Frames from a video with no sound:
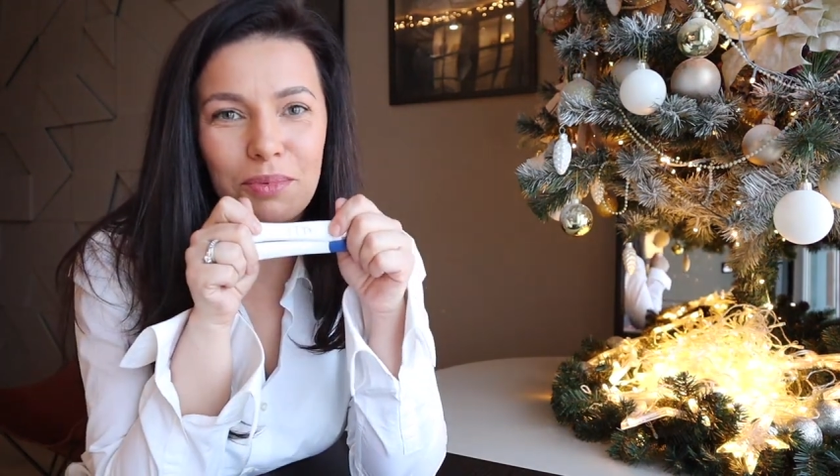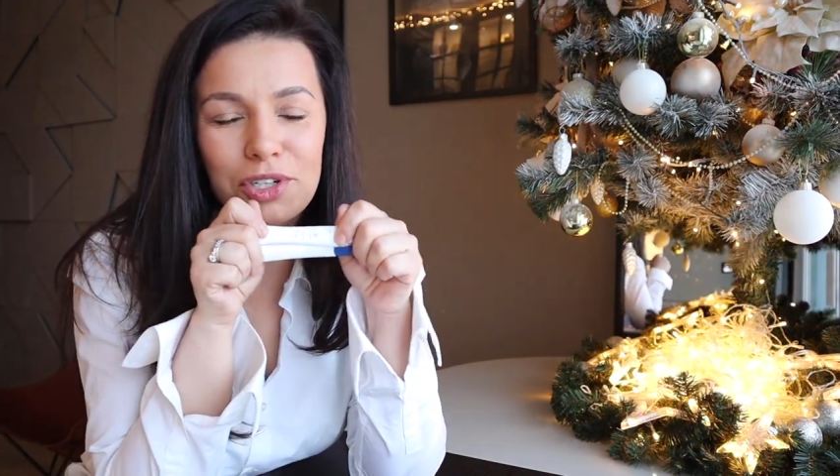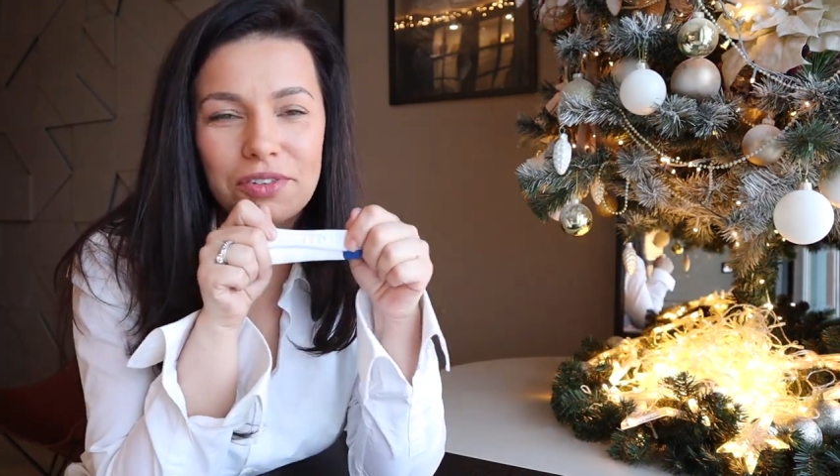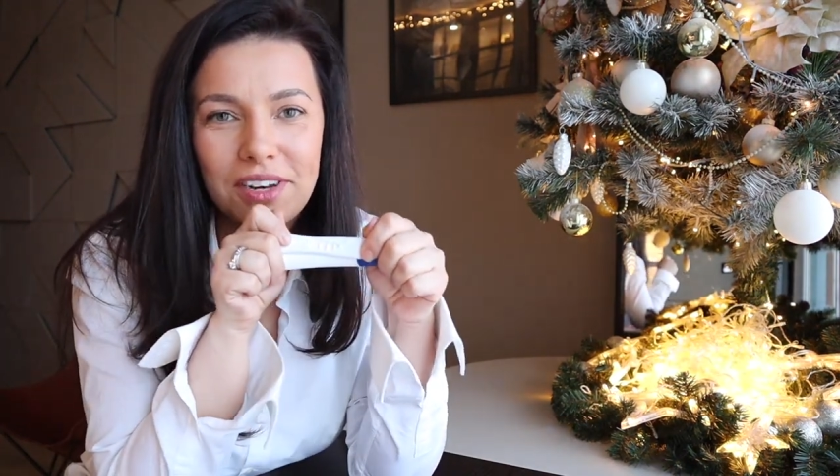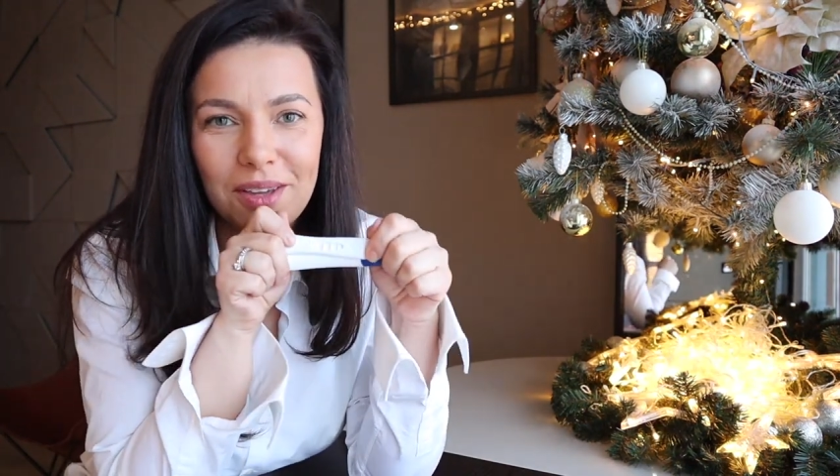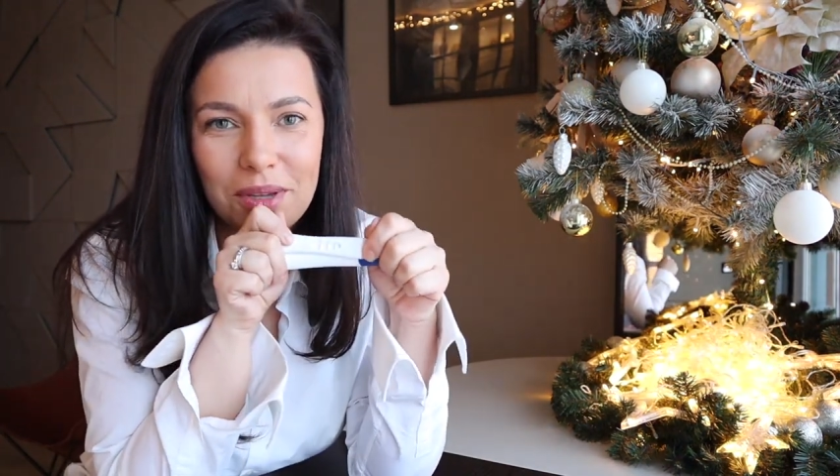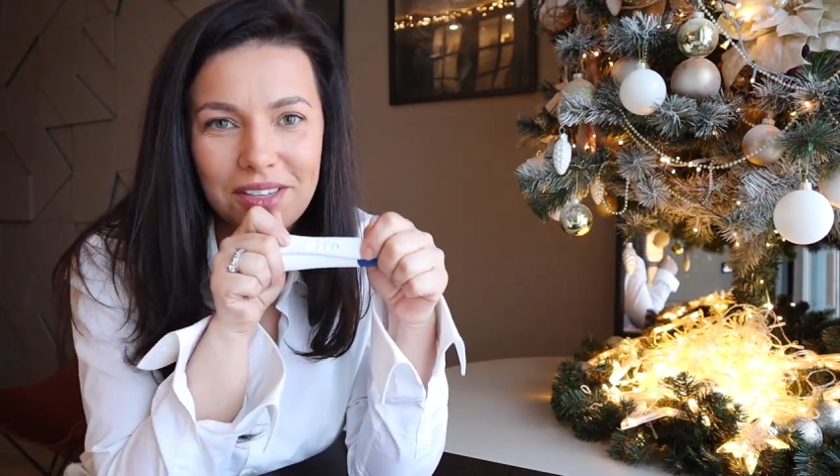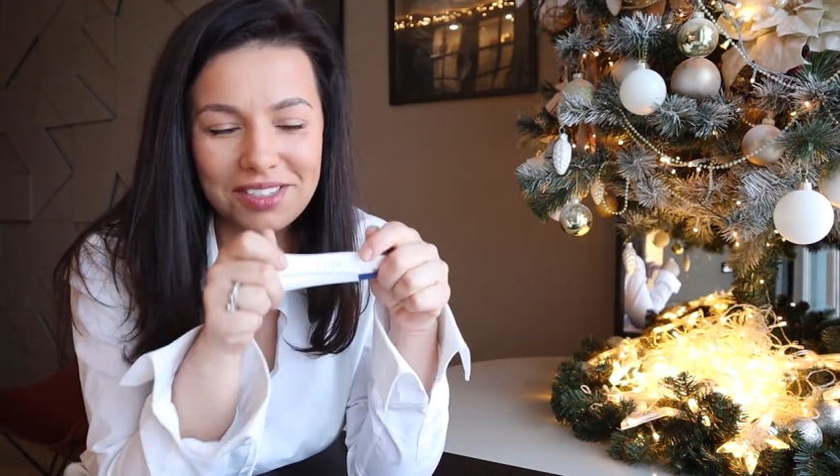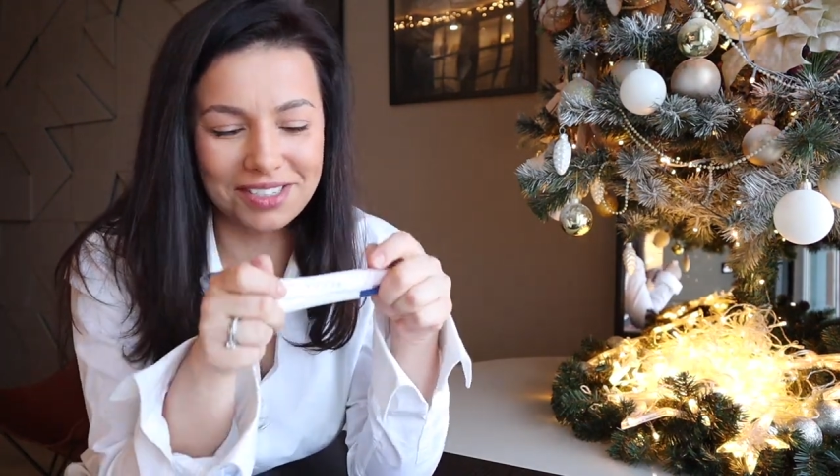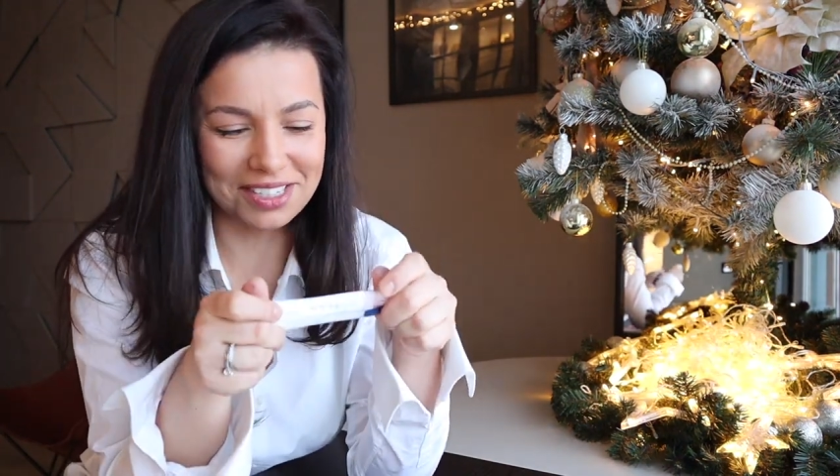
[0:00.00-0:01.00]
больше
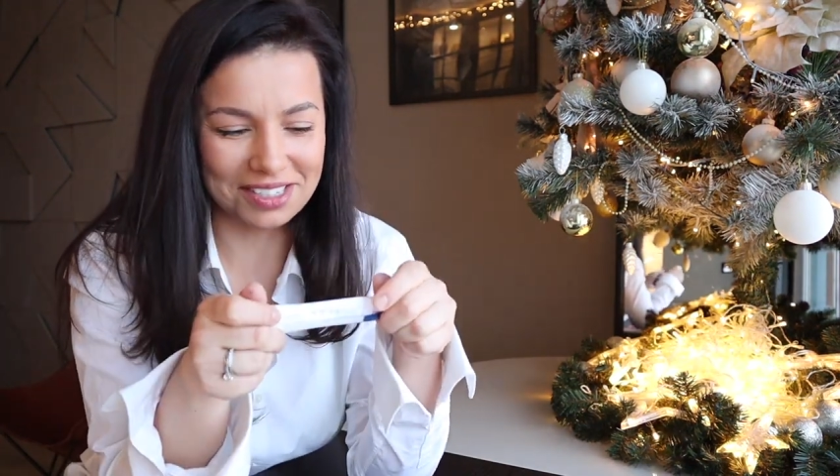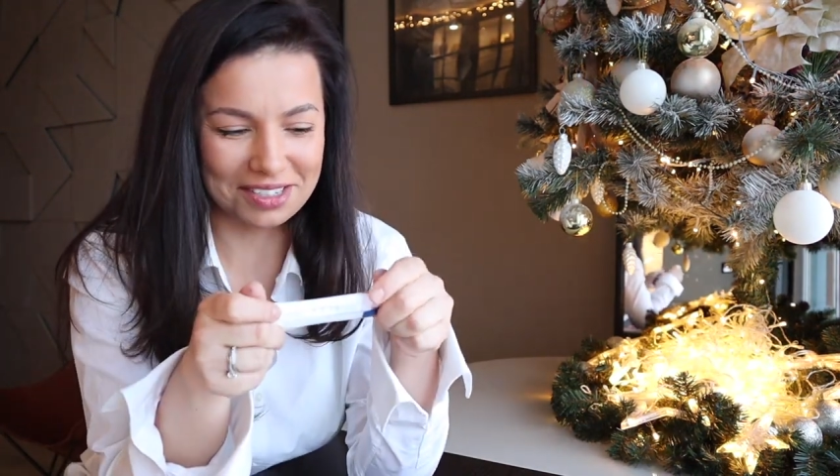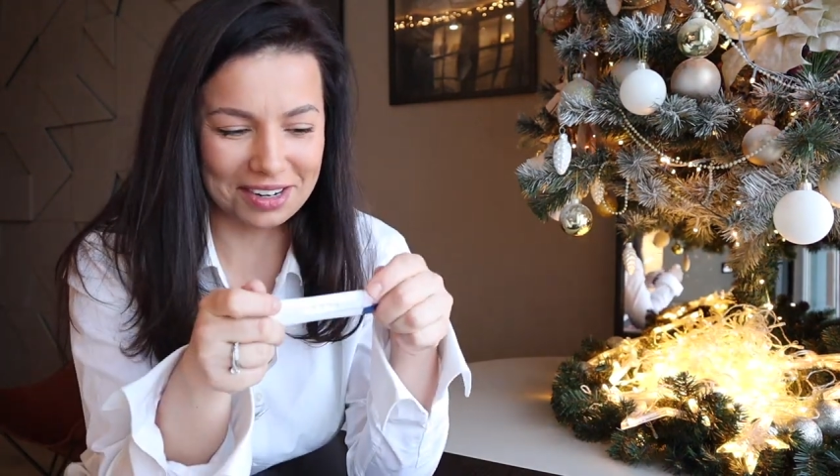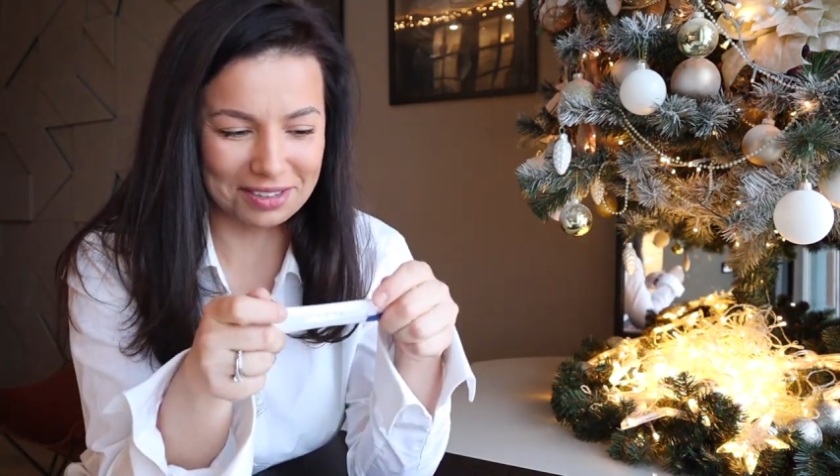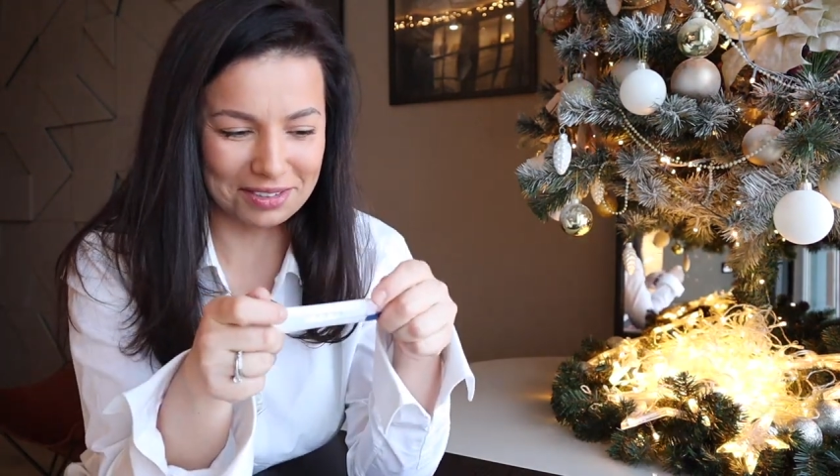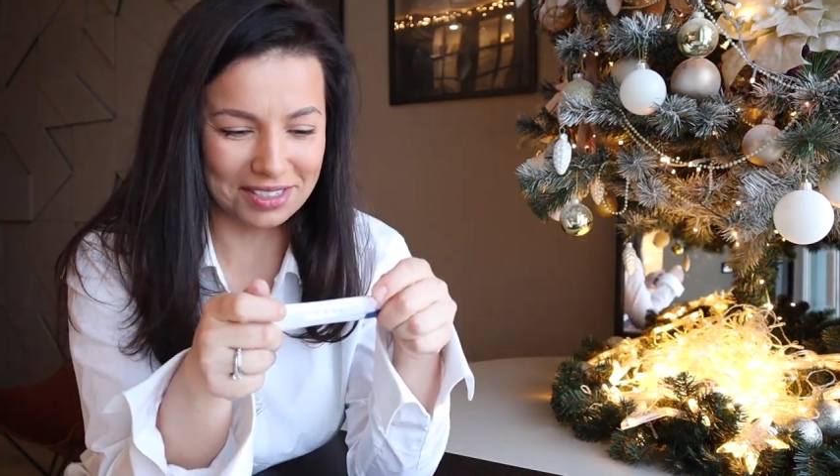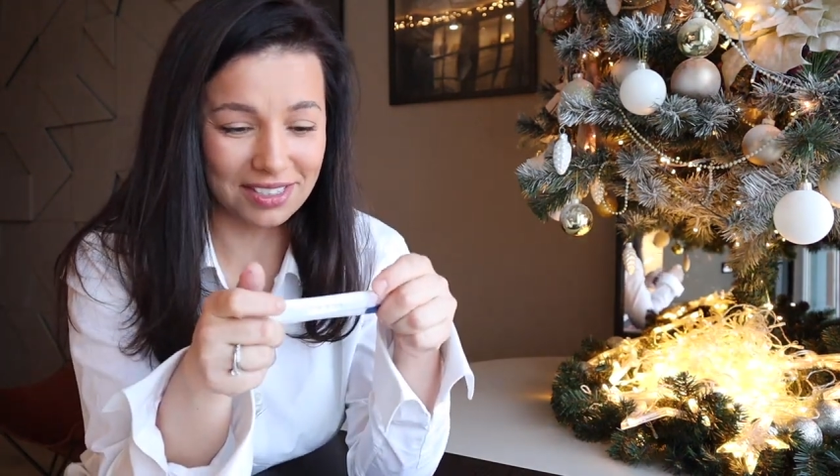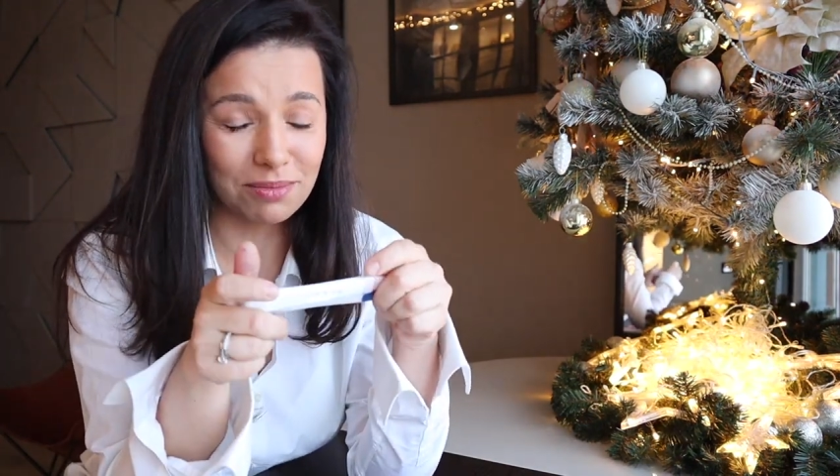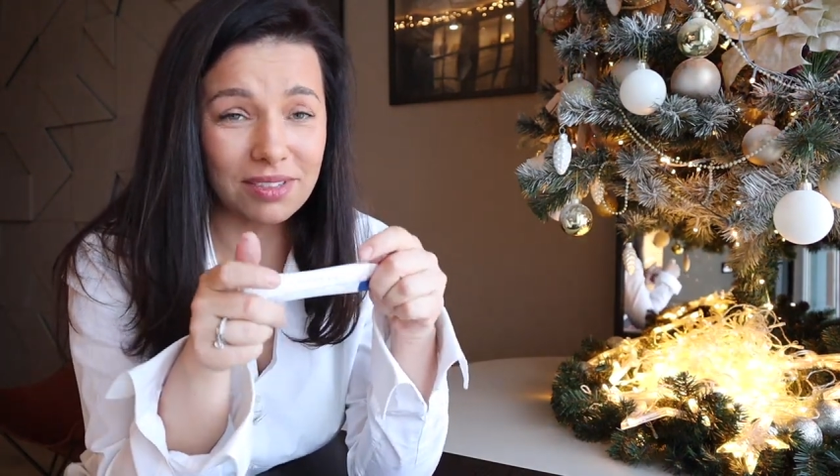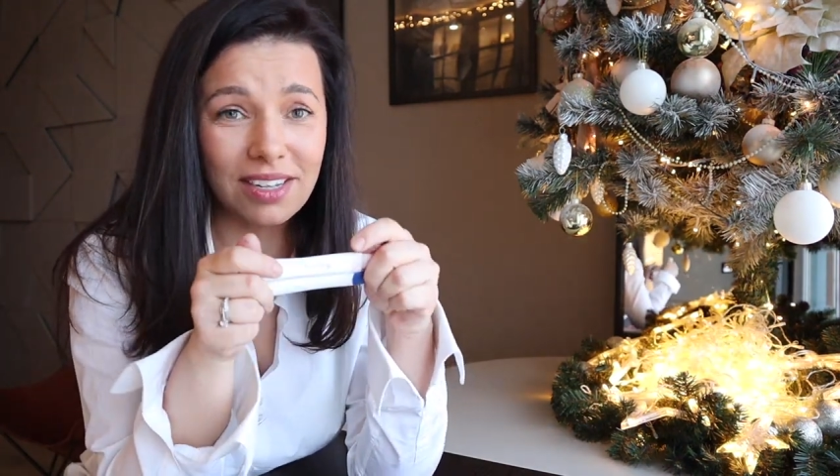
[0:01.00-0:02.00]
времени сидеть и радоваться
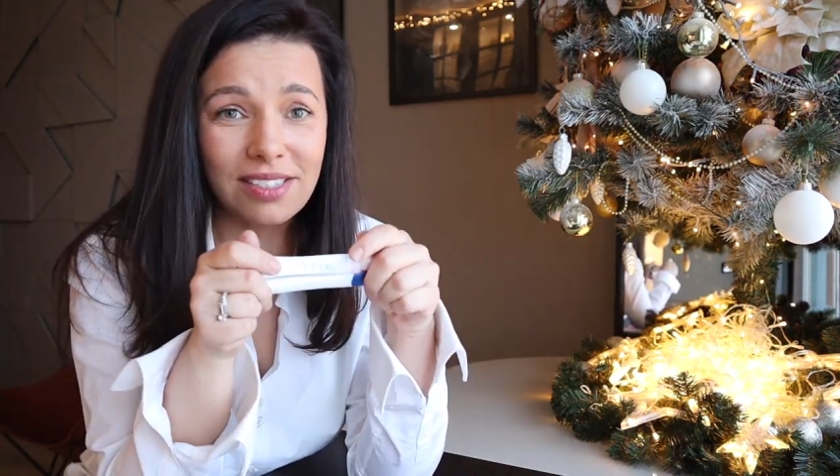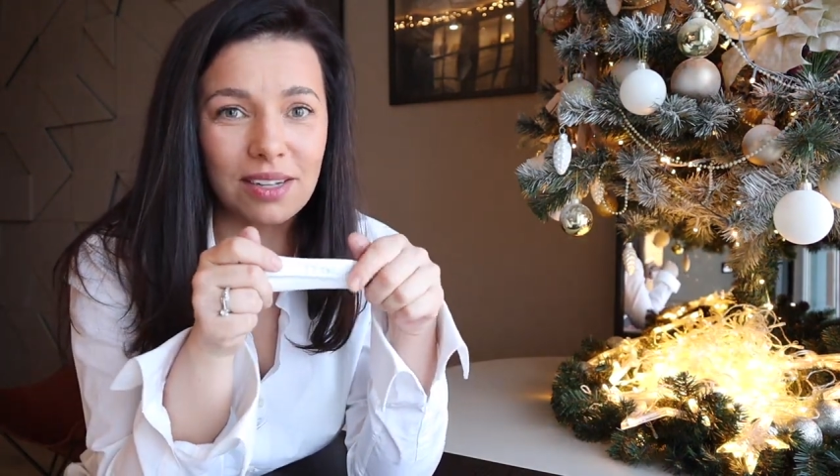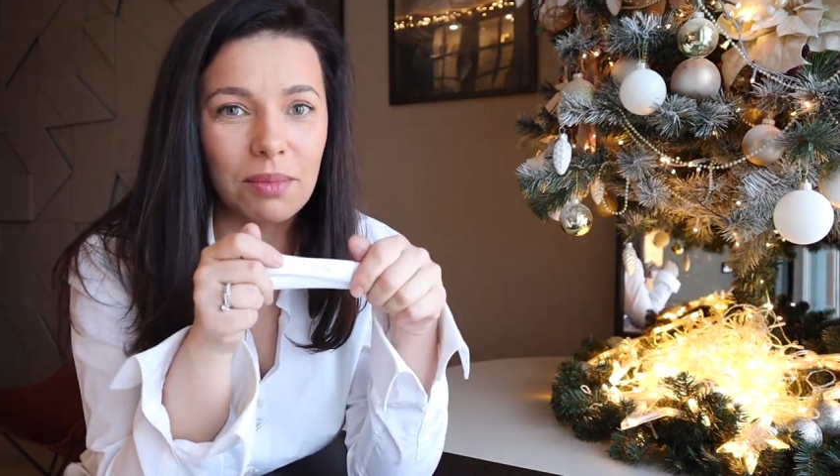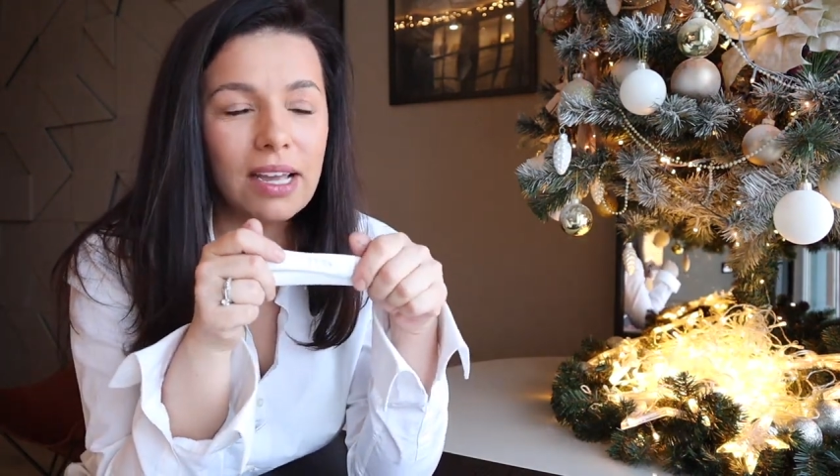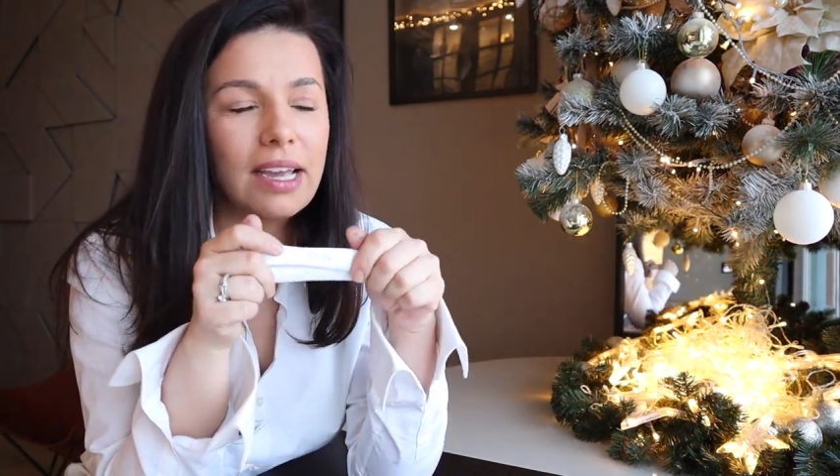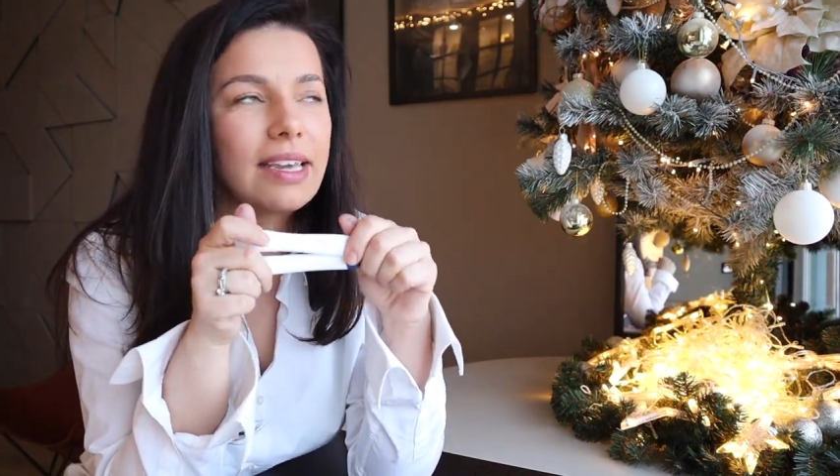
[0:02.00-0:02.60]
этим тестам.